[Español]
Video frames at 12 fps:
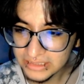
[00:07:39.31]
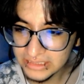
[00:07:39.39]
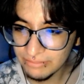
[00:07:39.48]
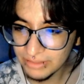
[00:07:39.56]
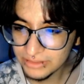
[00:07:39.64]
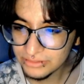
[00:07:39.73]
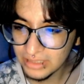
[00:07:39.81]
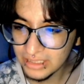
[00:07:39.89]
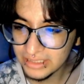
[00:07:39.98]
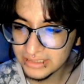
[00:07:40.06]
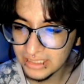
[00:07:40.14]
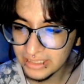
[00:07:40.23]
Lleva su
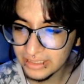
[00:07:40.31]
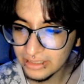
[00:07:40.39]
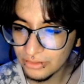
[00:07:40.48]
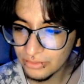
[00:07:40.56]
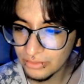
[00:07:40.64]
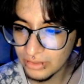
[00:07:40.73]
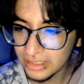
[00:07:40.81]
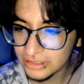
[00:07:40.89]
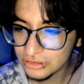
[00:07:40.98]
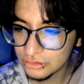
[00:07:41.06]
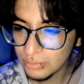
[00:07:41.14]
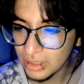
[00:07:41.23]
nariz el líquido
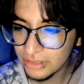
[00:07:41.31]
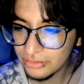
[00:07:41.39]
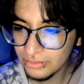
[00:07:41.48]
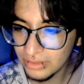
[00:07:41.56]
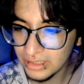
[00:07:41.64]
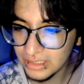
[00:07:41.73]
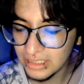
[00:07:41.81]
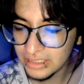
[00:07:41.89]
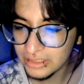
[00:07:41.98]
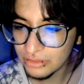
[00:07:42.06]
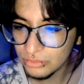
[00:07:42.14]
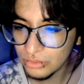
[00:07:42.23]
en su mano y le
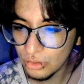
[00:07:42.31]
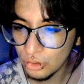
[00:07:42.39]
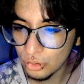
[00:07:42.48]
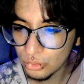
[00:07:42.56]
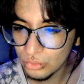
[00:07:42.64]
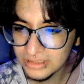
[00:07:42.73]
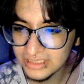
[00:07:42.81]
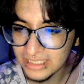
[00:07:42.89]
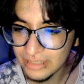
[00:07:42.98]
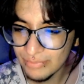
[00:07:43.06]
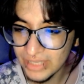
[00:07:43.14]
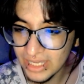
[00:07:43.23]
llegó un olor
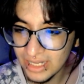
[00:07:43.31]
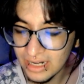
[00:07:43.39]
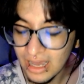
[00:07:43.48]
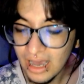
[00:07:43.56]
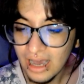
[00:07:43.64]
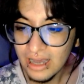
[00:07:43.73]
dulce, miel.